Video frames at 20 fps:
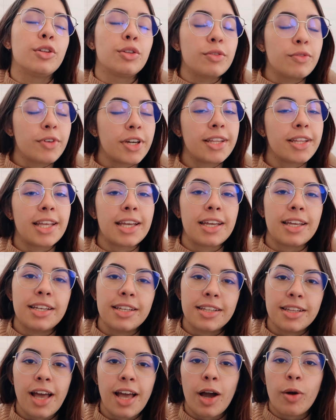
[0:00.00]
tu vai ter que
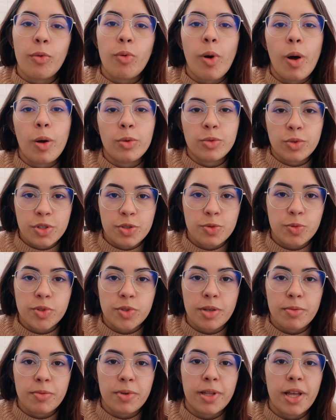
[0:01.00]
lidar com a
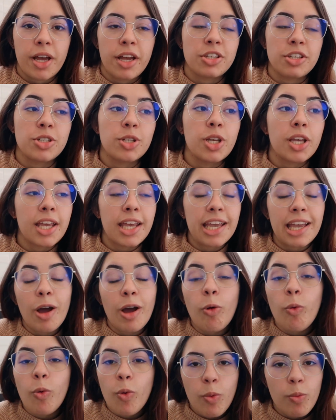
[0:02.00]
autorresponsabilidade em
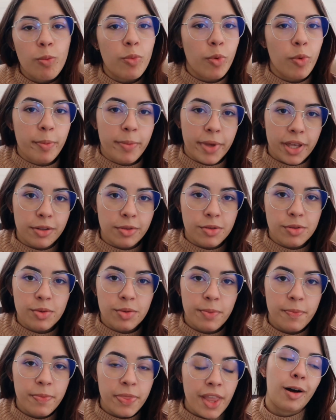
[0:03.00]
algum momento.